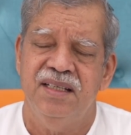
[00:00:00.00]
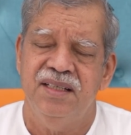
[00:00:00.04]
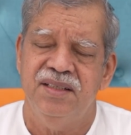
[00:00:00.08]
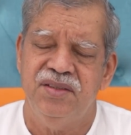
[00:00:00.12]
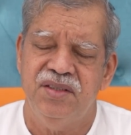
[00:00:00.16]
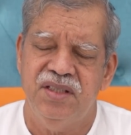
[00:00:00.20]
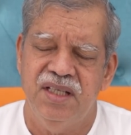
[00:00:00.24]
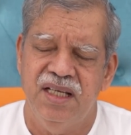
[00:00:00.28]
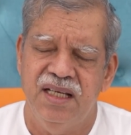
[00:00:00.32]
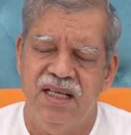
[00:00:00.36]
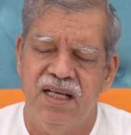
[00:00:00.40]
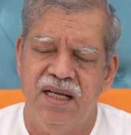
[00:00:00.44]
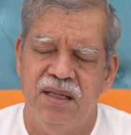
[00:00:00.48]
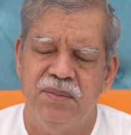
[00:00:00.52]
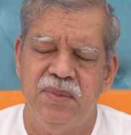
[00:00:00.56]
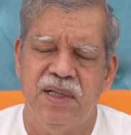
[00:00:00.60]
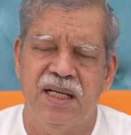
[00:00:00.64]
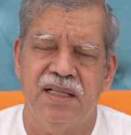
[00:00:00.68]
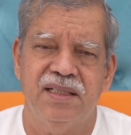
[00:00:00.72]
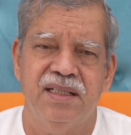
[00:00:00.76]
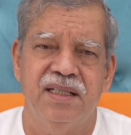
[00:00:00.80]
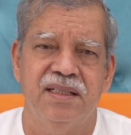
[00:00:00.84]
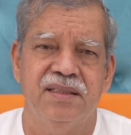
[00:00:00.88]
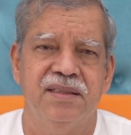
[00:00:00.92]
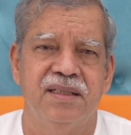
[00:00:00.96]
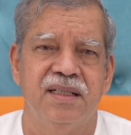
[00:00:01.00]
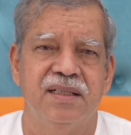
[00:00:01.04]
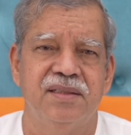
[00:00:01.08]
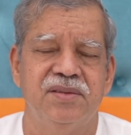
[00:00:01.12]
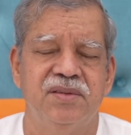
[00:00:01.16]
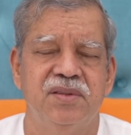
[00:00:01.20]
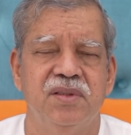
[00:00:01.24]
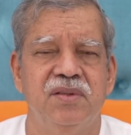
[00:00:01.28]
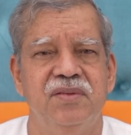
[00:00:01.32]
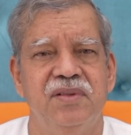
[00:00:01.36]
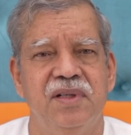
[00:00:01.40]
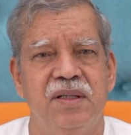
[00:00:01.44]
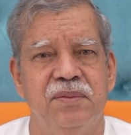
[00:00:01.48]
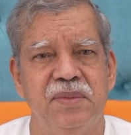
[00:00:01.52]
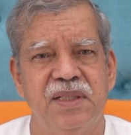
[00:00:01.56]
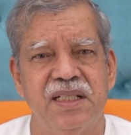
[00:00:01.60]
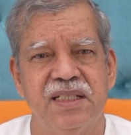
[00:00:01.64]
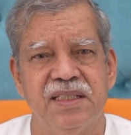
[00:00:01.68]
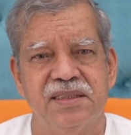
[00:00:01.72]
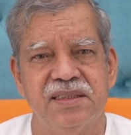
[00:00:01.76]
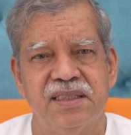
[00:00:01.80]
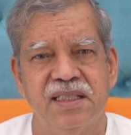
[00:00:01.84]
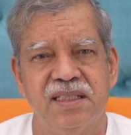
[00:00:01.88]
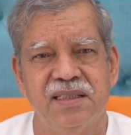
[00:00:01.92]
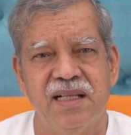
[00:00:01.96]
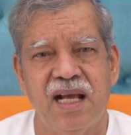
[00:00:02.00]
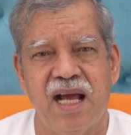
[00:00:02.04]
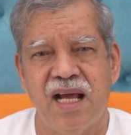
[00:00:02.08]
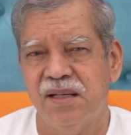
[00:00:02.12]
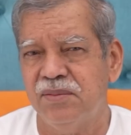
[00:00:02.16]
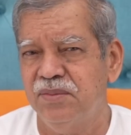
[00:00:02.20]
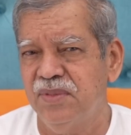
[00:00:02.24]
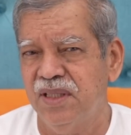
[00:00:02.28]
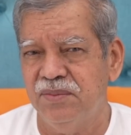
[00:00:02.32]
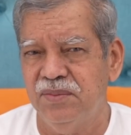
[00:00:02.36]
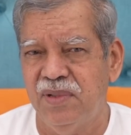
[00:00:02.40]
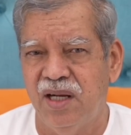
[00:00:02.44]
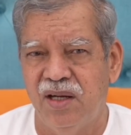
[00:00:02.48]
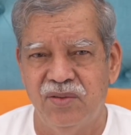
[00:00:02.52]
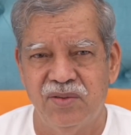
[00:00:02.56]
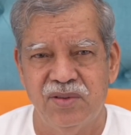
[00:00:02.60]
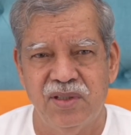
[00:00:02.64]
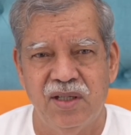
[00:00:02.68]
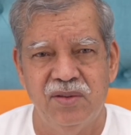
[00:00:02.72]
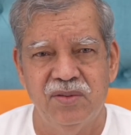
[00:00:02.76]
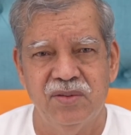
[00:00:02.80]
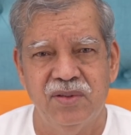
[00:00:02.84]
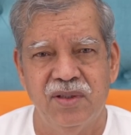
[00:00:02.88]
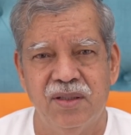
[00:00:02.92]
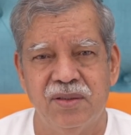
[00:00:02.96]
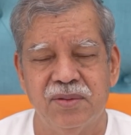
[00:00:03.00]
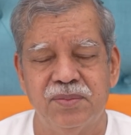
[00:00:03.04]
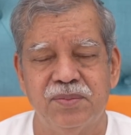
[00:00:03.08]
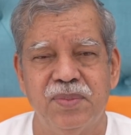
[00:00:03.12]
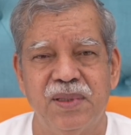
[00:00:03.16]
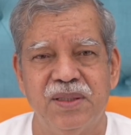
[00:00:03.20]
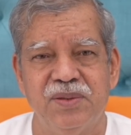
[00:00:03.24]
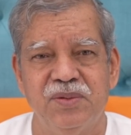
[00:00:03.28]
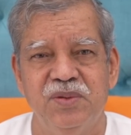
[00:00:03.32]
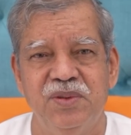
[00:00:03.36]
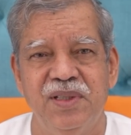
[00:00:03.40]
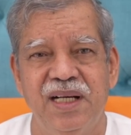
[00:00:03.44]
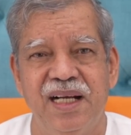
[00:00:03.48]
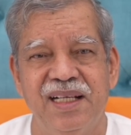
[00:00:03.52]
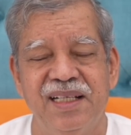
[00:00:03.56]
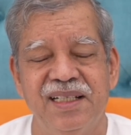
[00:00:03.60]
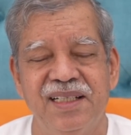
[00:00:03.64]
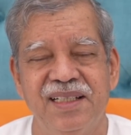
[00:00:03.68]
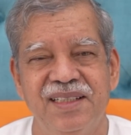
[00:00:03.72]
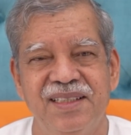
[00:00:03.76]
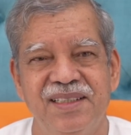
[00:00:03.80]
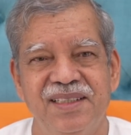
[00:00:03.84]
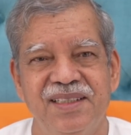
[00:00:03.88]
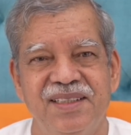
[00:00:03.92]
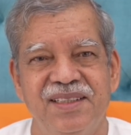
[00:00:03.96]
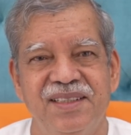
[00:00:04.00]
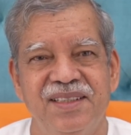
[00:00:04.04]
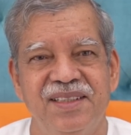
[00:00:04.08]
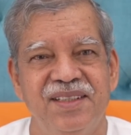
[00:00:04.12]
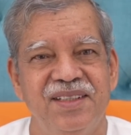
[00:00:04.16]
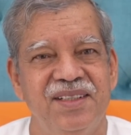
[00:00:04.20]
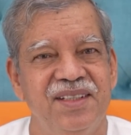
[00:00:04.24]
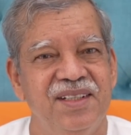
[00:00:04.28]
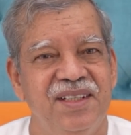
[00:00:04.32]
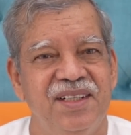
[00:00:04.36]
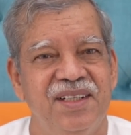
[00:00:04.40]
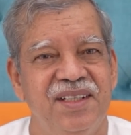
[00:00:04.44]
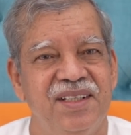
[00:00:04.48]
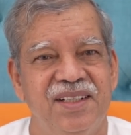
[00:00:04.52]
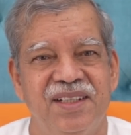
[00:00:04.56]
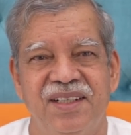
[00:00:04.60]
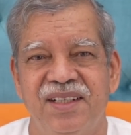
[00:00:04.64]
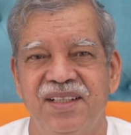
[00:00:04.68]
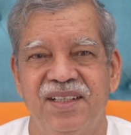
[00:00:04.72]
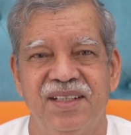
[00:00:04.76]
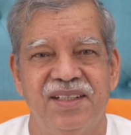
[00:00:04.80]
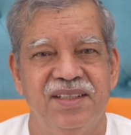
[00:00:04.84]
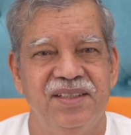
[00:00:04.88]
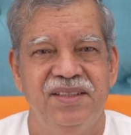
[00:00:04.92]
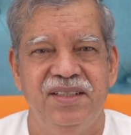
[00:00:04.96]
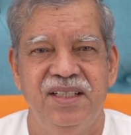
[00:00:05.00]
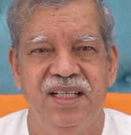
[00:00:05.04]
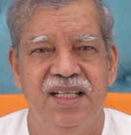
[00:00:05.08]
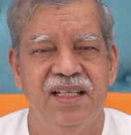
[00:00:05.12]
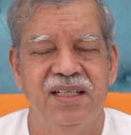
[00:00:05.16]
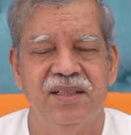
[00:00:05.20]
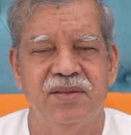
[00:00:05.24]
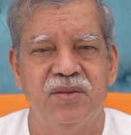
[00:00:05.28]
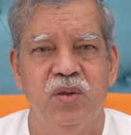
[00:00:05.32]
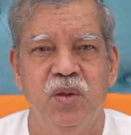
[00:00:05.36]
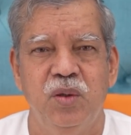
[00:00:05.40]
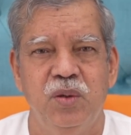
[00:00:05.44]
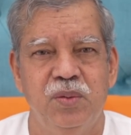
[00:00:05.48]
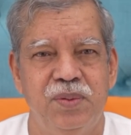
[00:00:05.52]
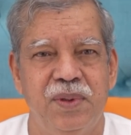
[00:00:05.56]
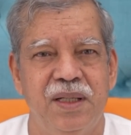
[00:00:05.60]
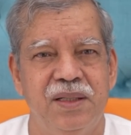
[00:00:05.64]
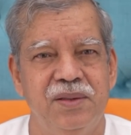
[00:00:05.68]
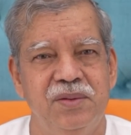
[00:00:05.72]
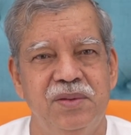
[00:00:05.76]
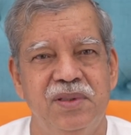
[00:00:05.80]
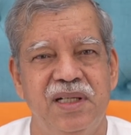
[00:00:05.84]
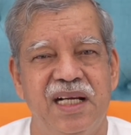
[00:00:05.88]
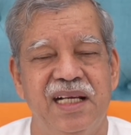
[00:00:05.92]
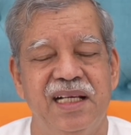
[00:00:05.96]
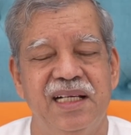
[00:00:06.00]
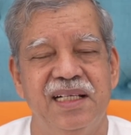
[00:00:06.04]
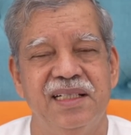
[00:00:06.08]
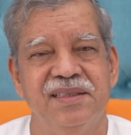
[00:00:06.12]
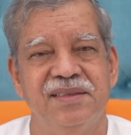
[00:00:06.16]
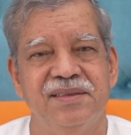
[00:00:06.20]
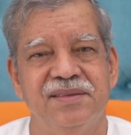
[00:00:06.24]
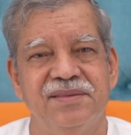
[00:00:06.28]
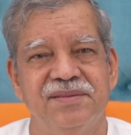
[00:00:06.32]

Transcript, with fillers: ये हमारे अंदर जो वैमनस से धार्मिक भावनाओं का उत्पन्न हुआ है ये थोपा हुआ है